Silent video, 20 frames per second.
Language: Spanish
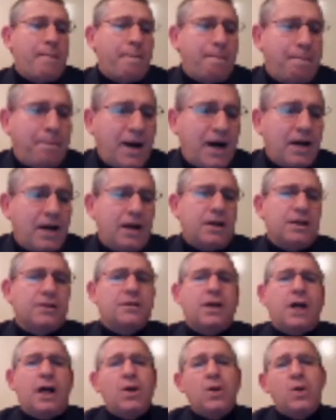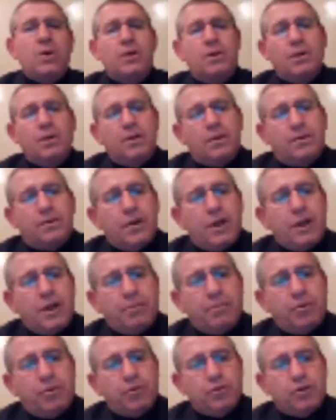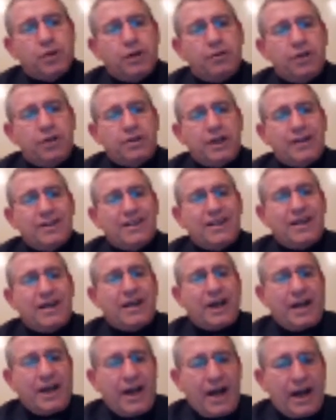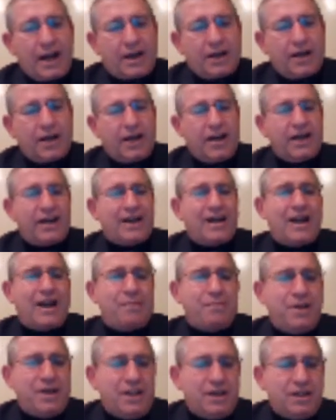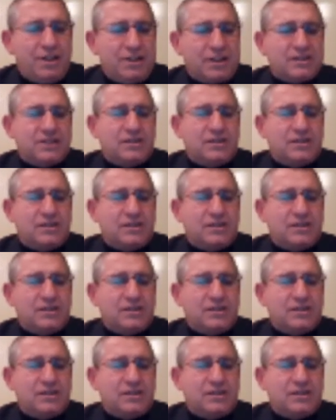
para el Estado, desde el punto de vista de crear herramientas